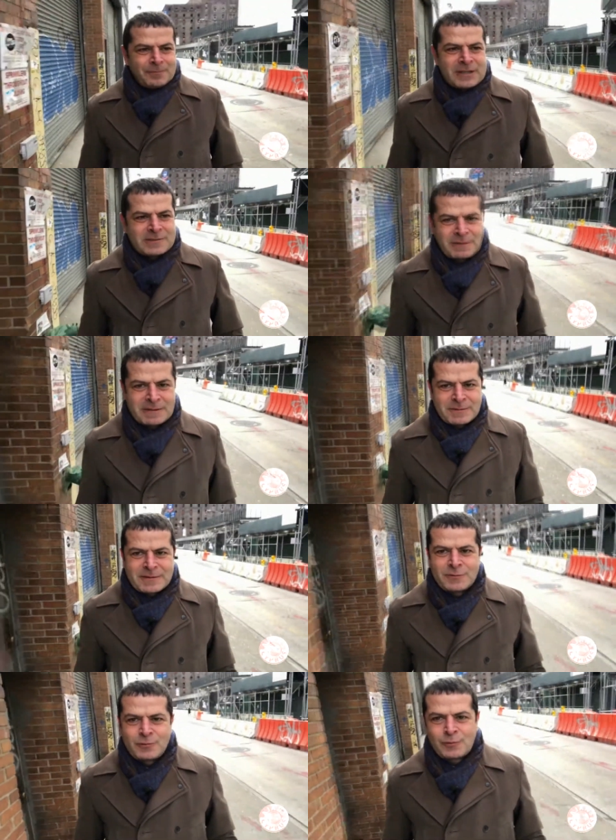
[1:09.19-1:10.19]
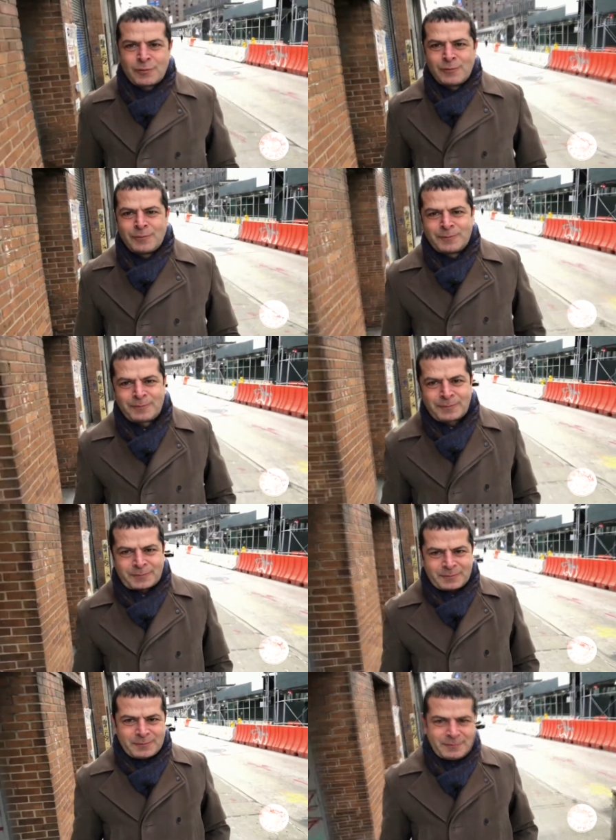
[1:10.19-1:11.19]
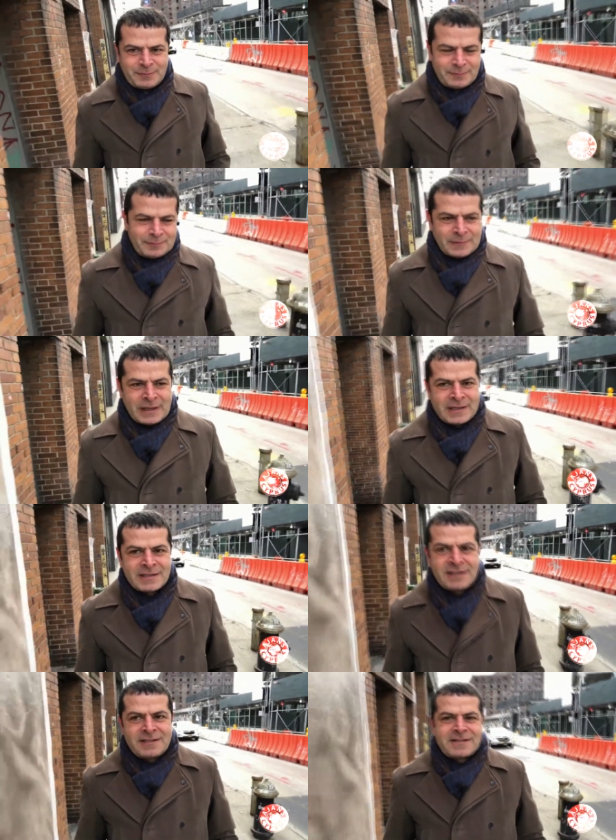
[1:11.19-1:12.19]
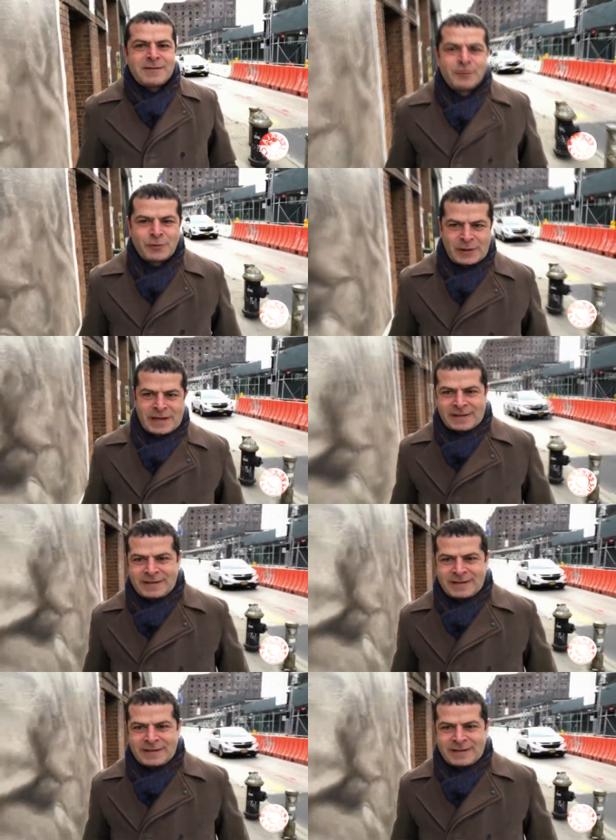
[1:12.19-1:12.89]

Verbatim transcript: Bas basmasın gülcüğüm. Ezilirsin diyor yani.